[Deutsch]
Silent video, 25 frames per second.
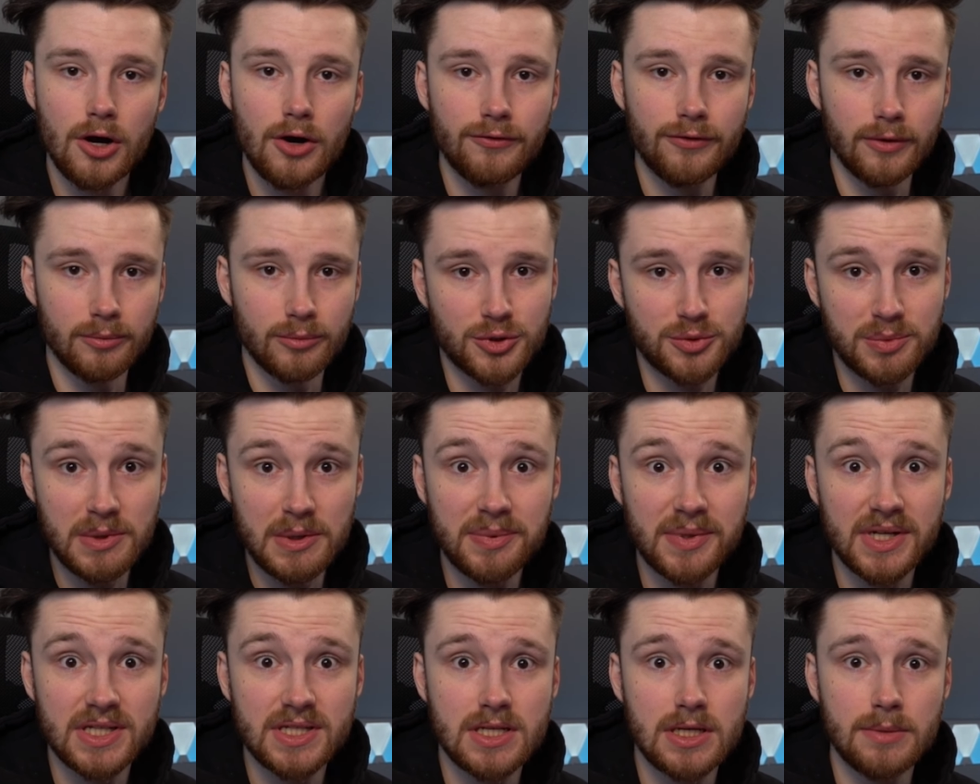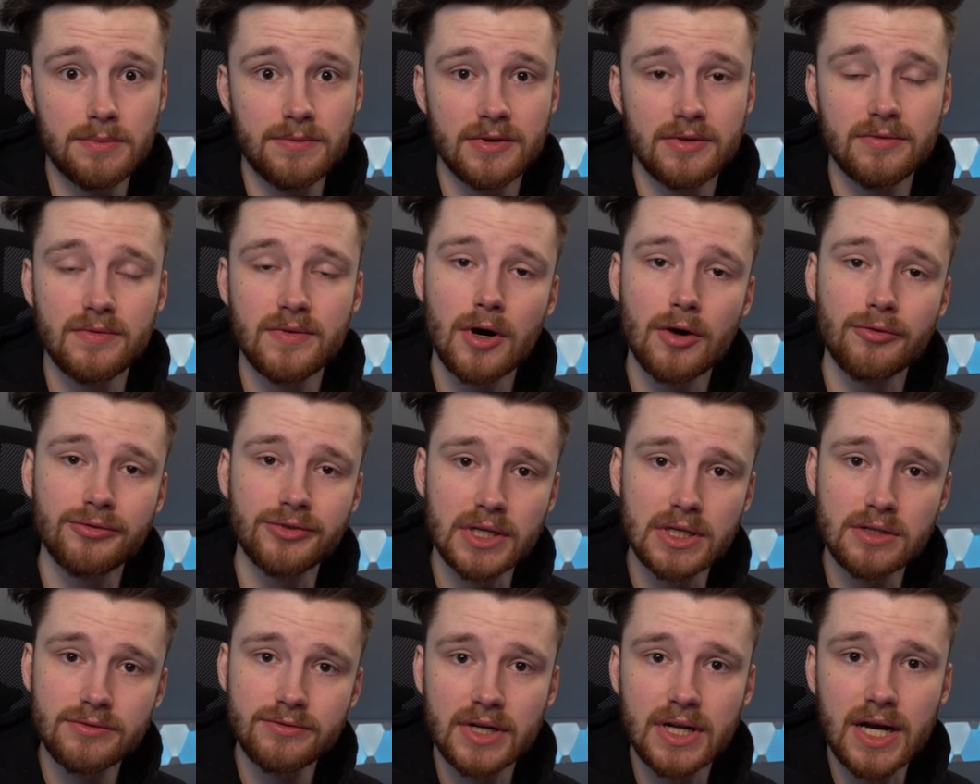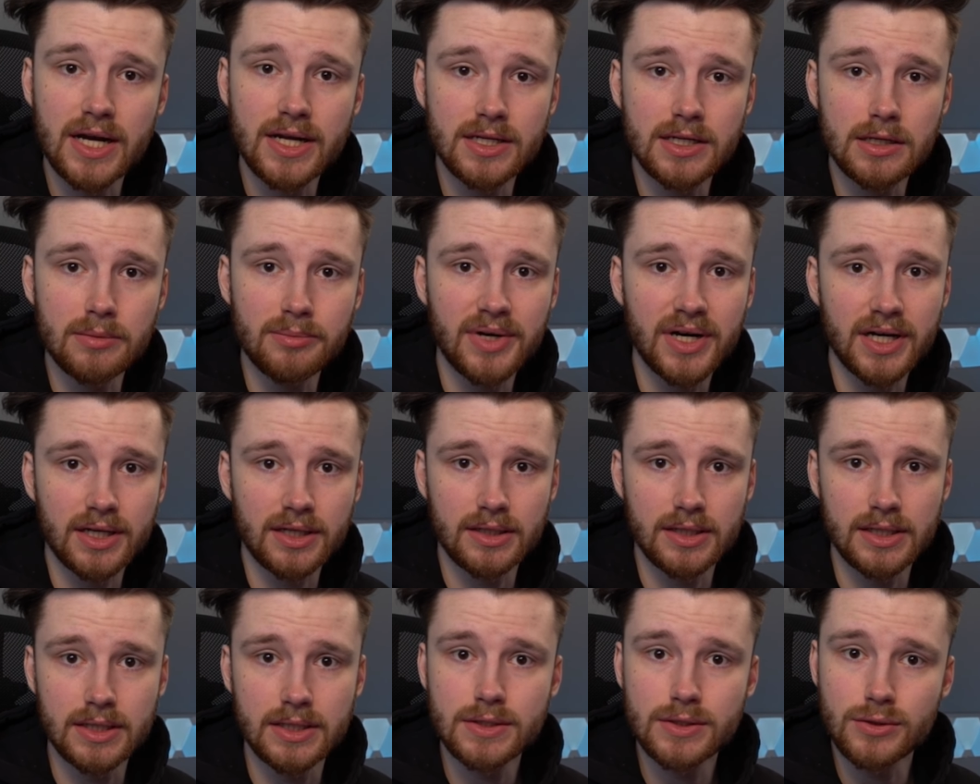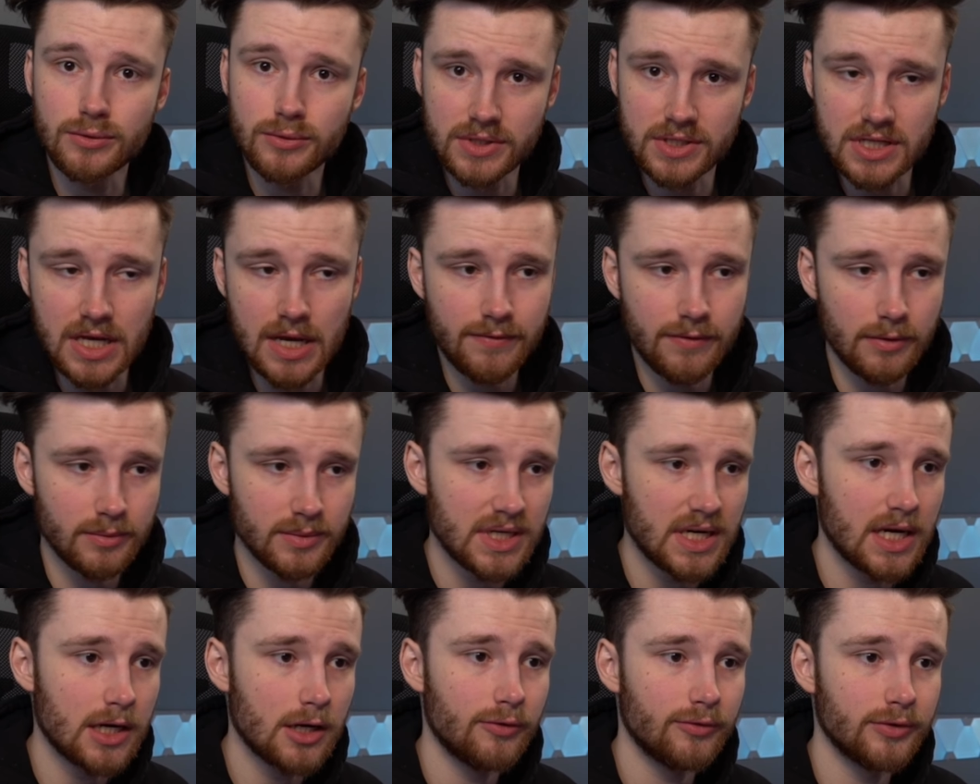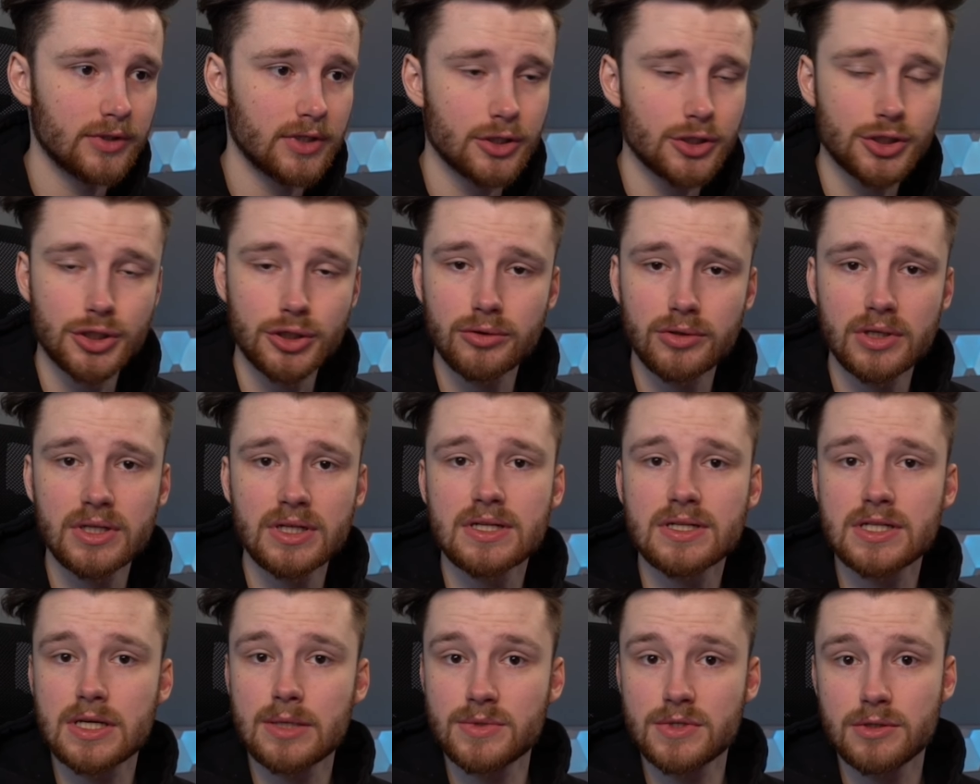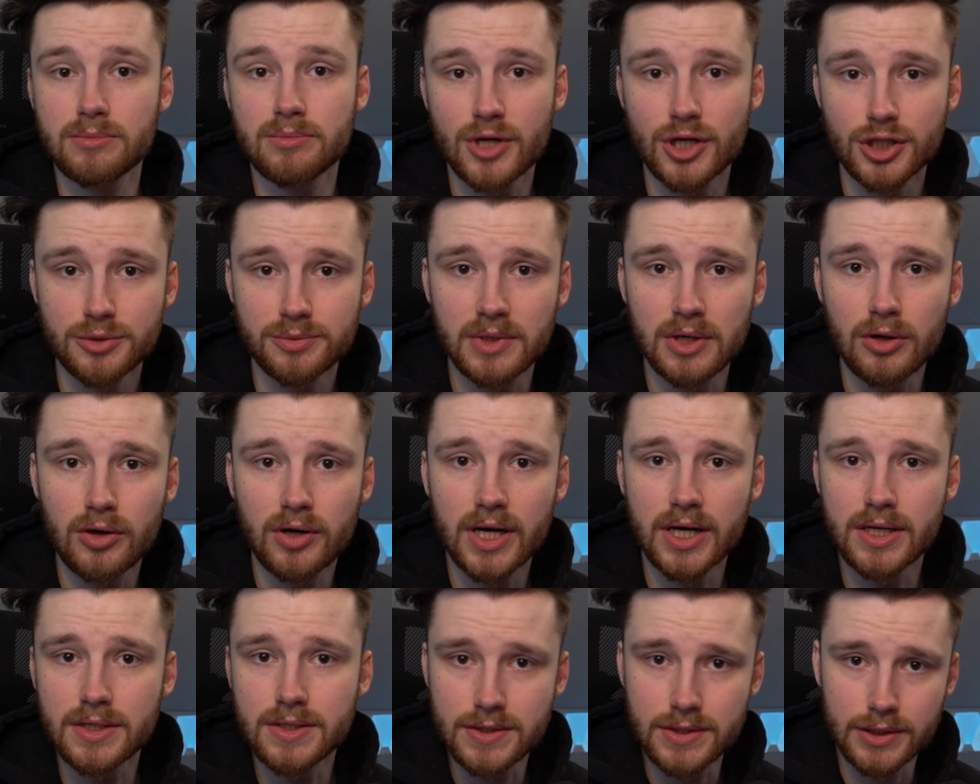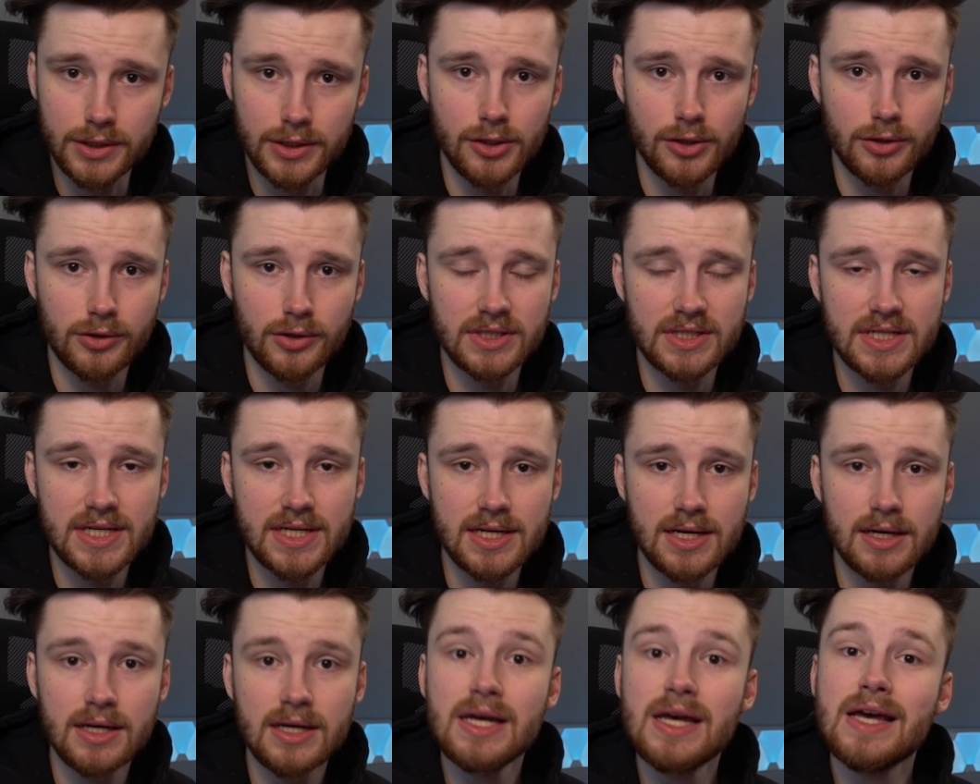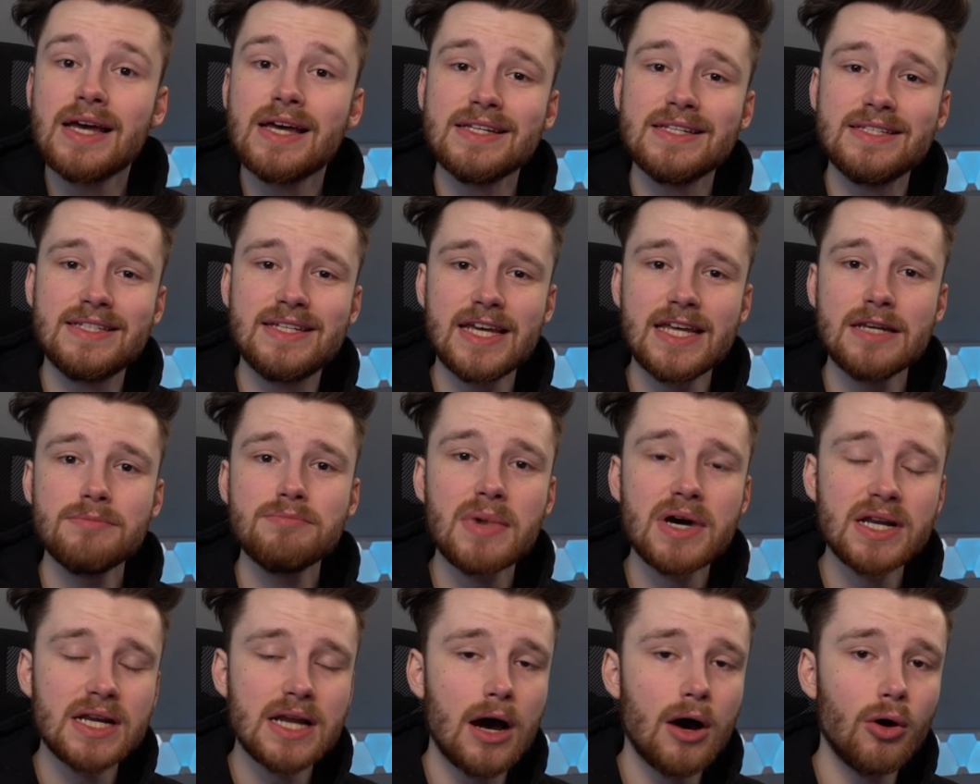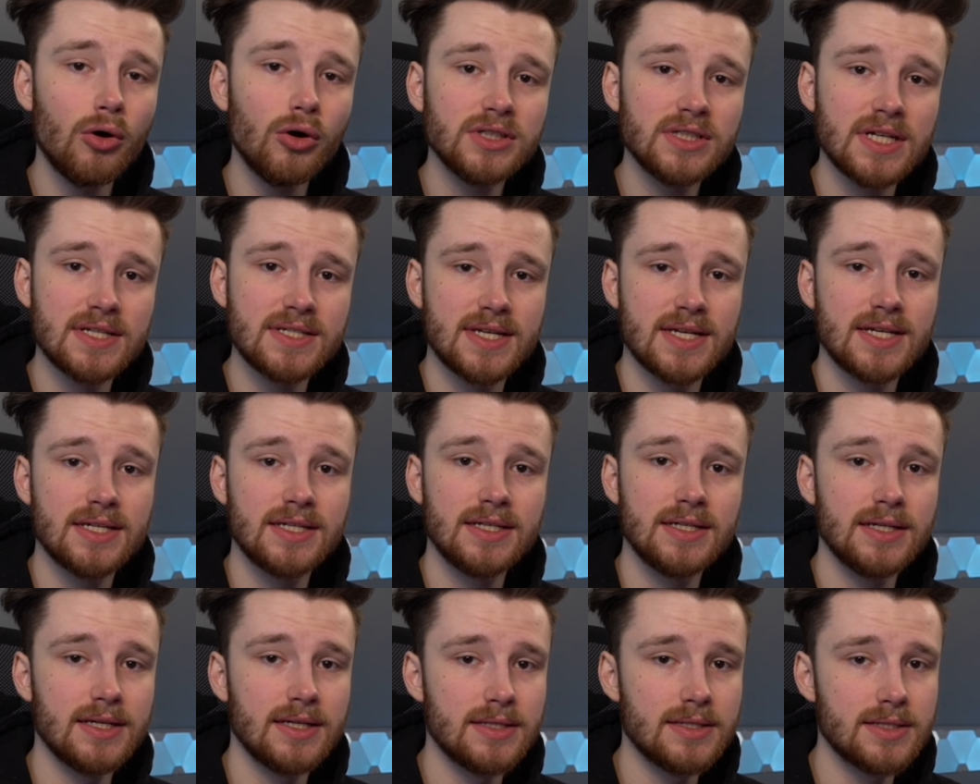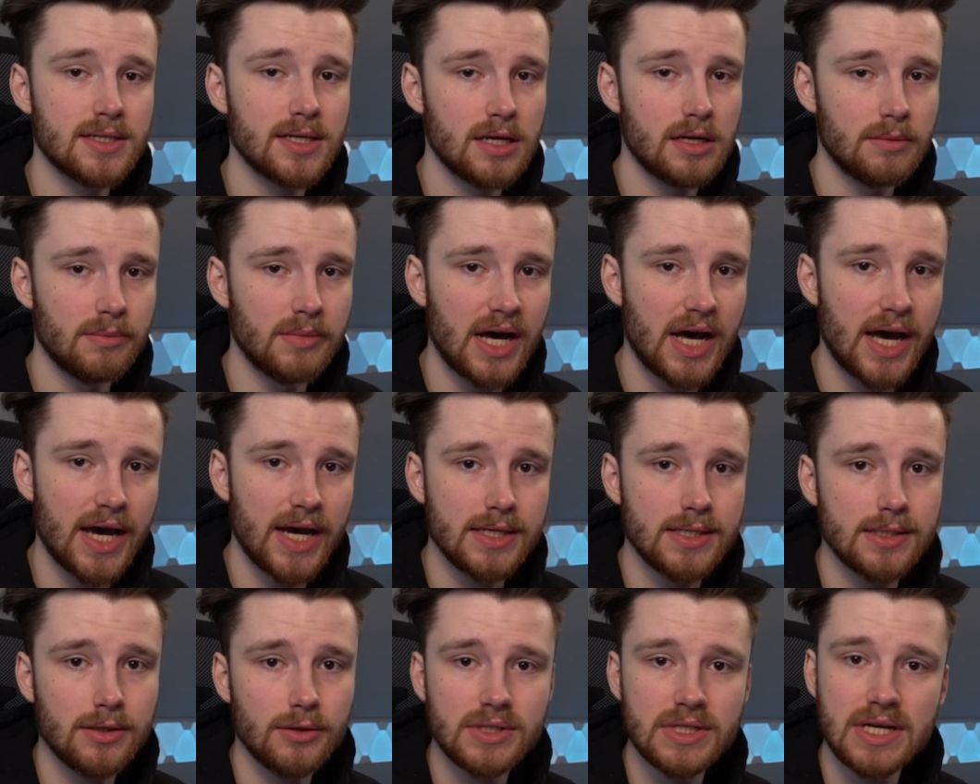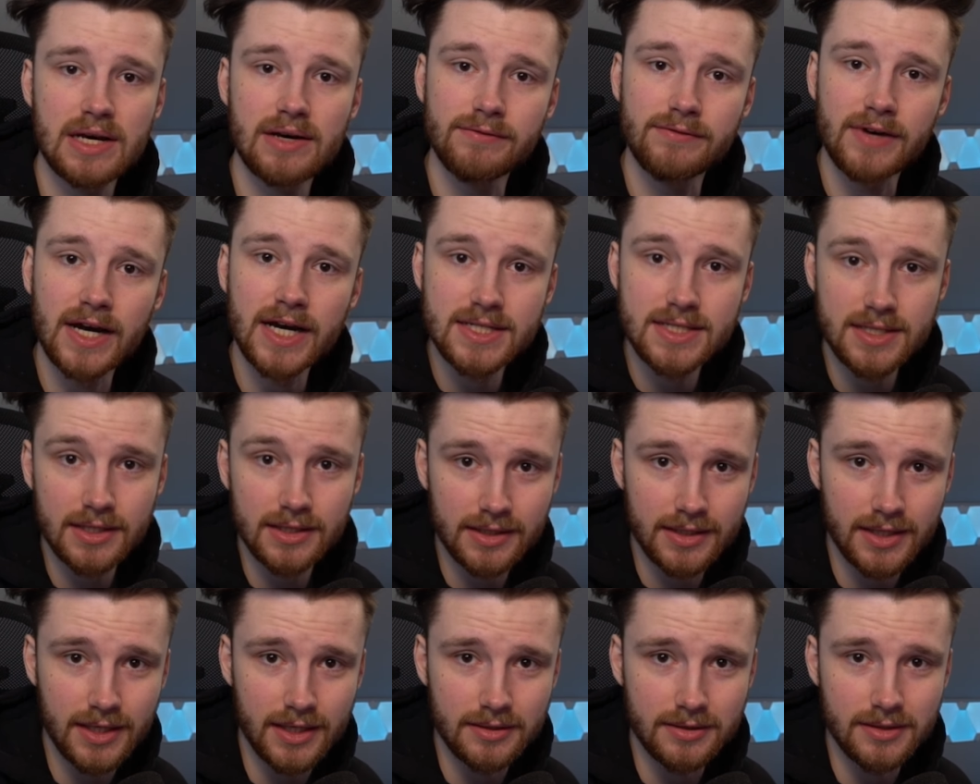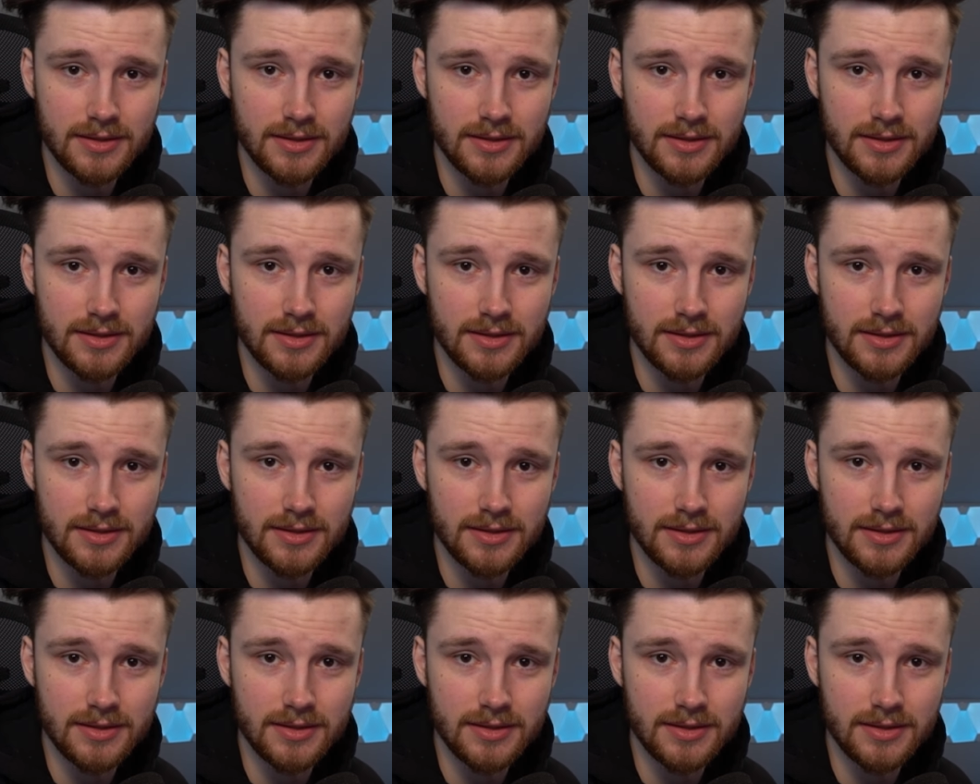Vom Spielprinzip finden wir auf jeden Fall einige Parallelen zu Escape from Tarkov und Showdown. Es gibt zum Beispiel auch einen Secure-Container, den man auch tatsächlich in seinem Hideout erweitern kann.